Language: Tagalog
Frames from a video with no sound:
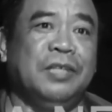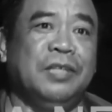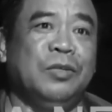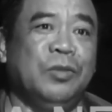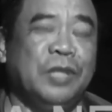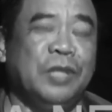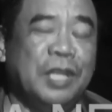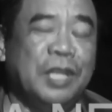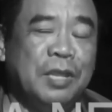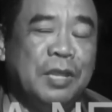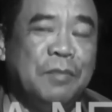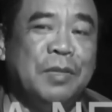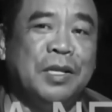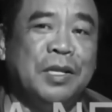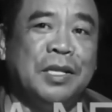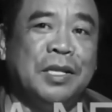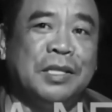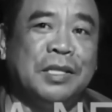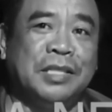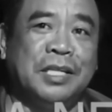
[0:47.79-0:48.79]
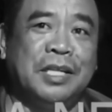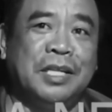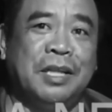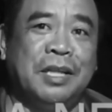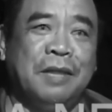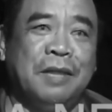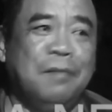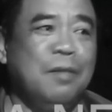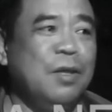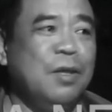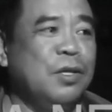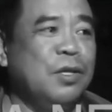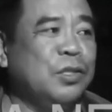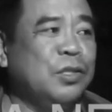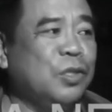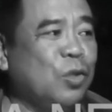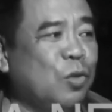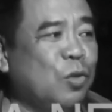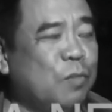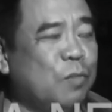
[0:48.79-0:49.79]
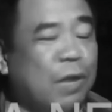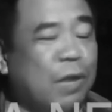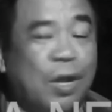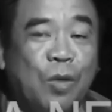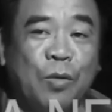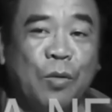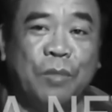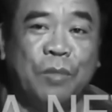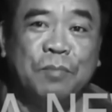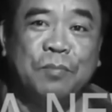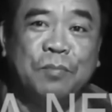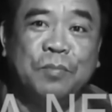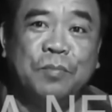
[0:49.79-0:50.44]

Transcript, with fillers: At doon nilibing niya sir ng siguro mga